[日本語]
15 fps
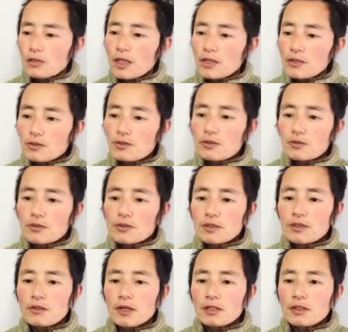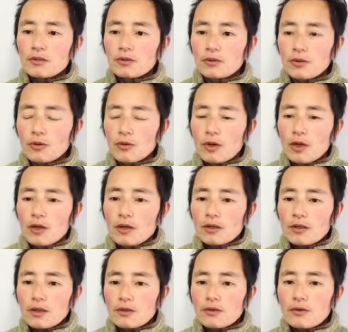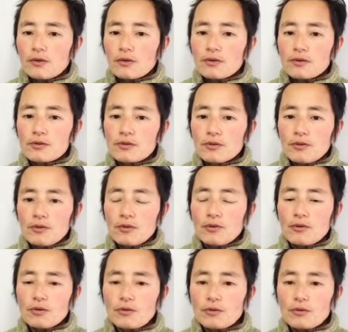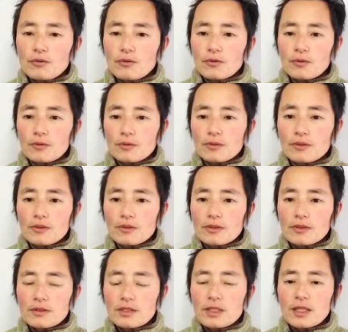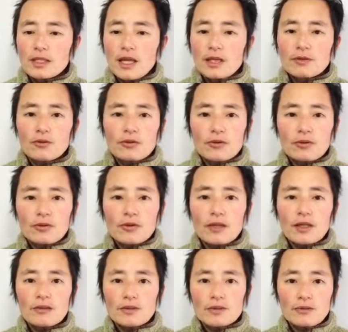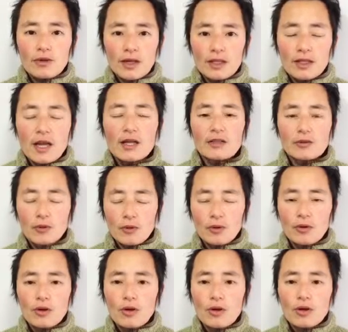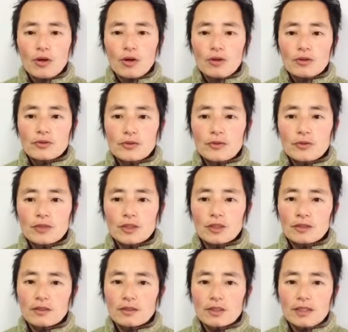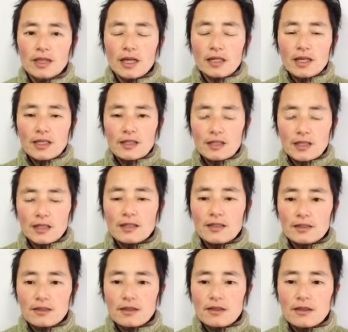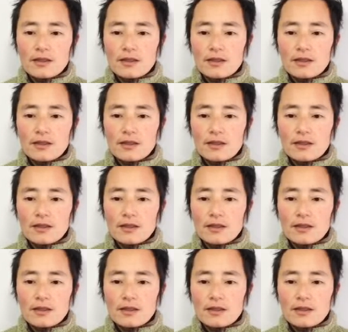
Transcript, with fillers: なんでそんなことしてるかっていうと、結局情報を知りたい人に届ける人がいないと情報っていかないじゃないですか。